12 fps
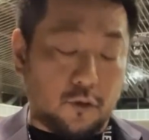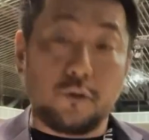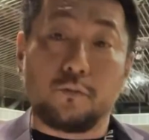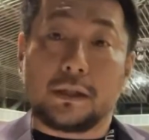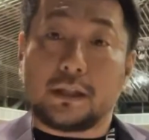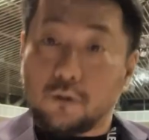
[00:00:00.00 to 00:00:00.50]

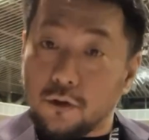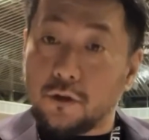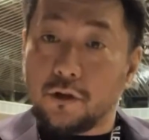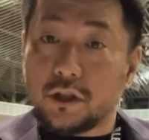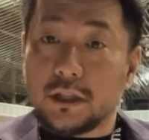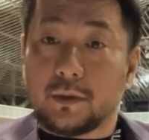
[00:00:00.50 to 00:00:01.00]
またこの
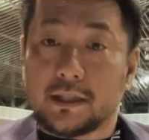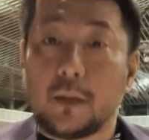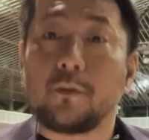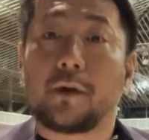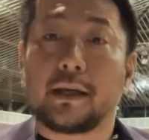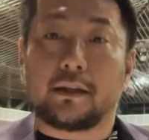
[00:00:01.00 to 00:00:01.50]
両チームは
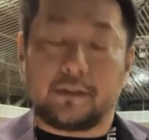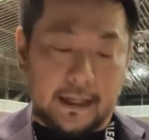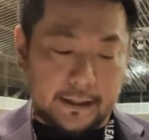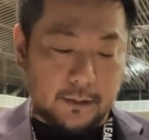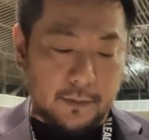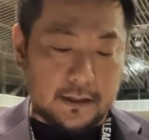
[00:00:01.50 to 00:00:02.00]
セミファイナル
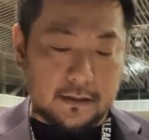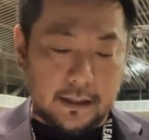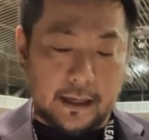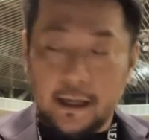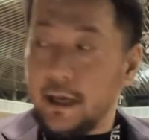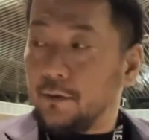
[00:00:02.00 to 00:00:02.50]
やってますん
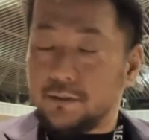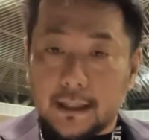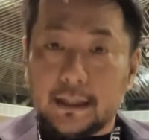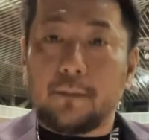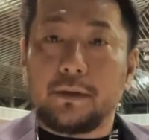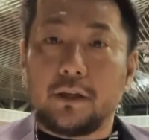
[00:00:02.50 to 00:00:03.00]
で、
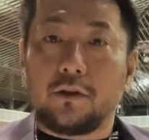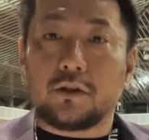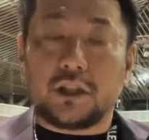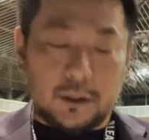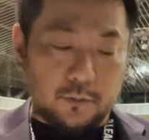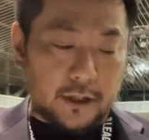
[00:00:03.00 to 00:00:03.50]
再び両
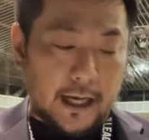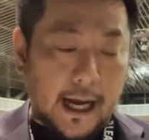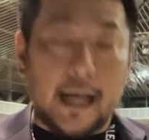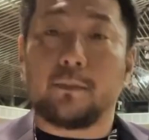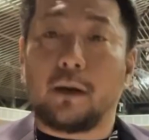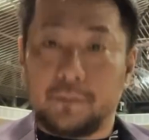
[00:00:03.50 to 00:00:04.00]
チームが
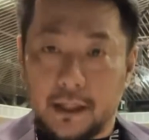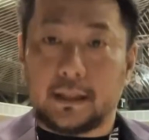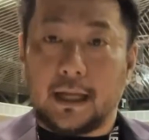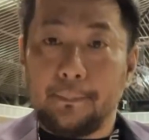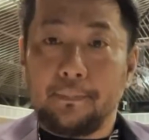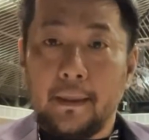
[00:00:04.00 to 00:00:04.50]
相まみえ
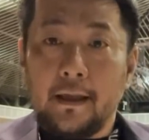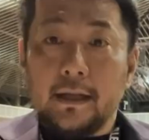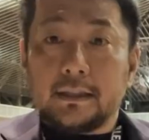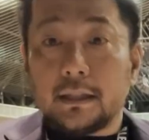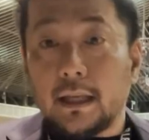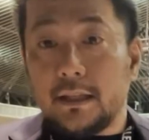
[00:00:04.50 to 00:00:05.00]
た。
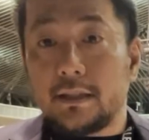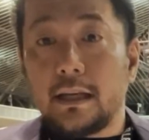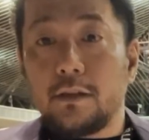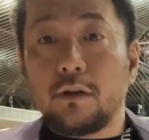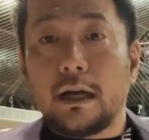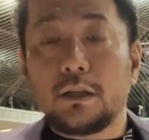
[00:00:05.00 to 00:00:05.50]
ただいず
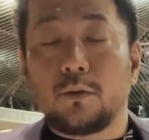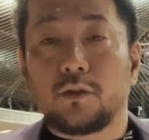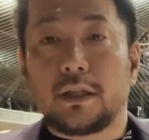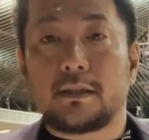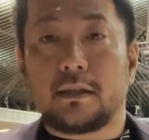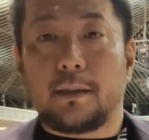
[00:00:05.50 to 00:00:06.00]
れのカードも
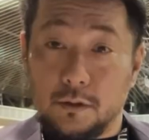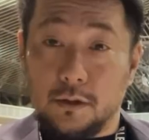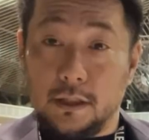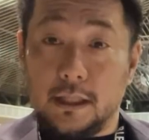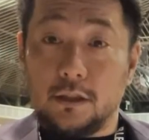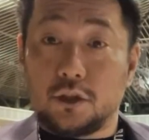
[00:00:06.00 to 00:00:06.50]
ですね、
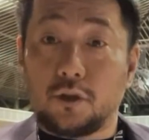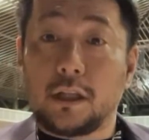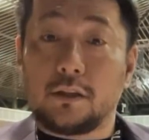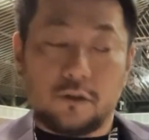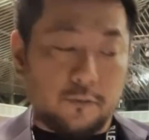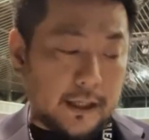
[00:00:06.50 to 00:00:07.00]
リーグ初
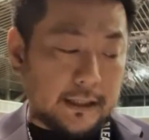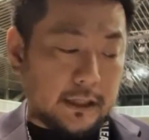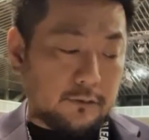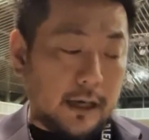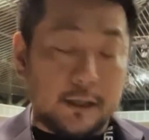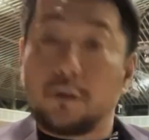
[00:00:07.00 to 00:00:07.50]
年度の
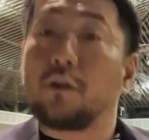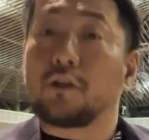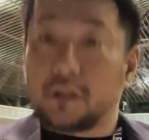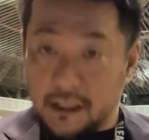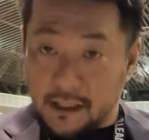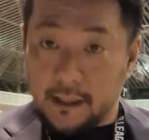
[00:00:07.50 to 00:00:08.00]
ファイナルは
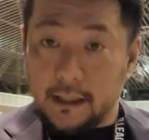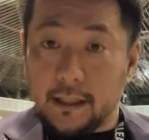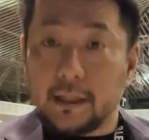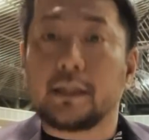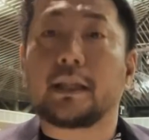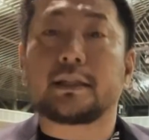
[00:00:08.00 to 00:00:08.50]
代々
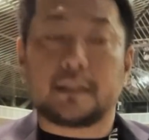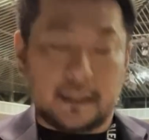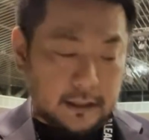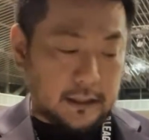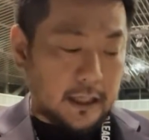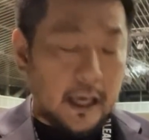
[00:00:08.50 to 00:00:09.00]
木でした
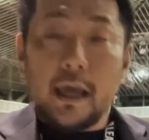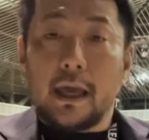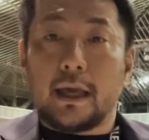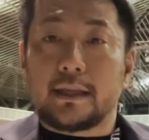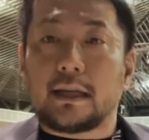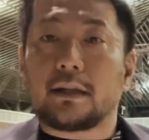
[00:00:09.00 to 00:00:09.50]
し、
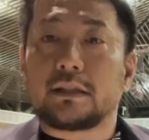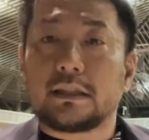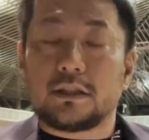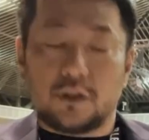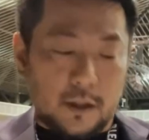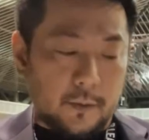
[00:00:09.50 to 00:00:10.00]
えー、昨
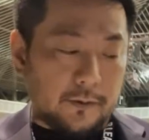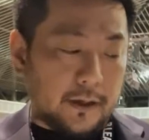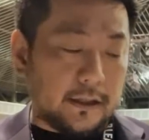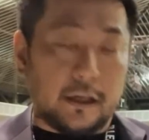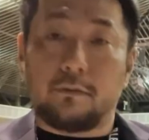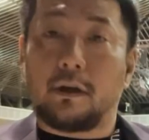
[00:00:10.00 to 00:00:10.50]
シーズンの
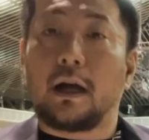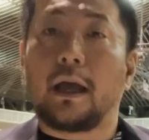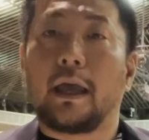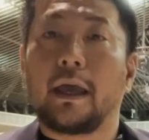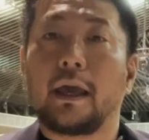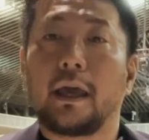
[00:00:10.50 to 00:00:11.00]
セミファイナルは、
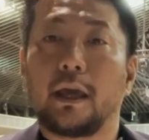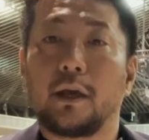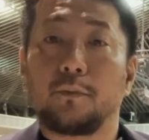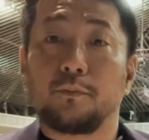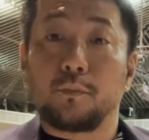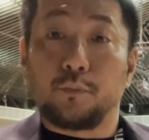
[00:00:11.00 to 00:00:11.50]

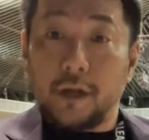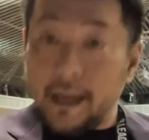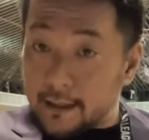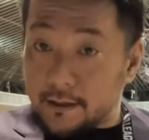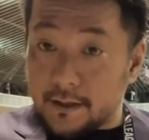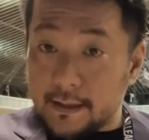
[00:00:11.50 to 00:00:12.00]
えー、
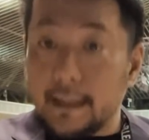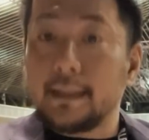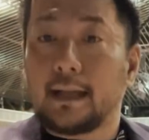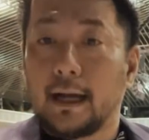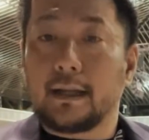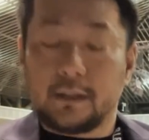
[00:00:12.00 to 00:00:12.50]

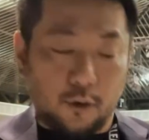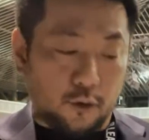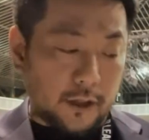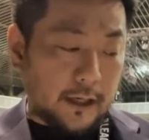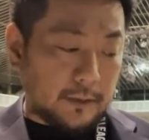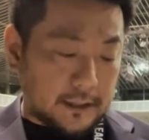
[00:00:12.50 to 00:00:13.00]
ブレックスアリーナで
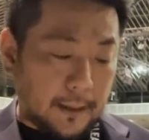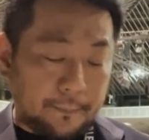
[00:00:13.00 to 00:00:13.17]
行われました。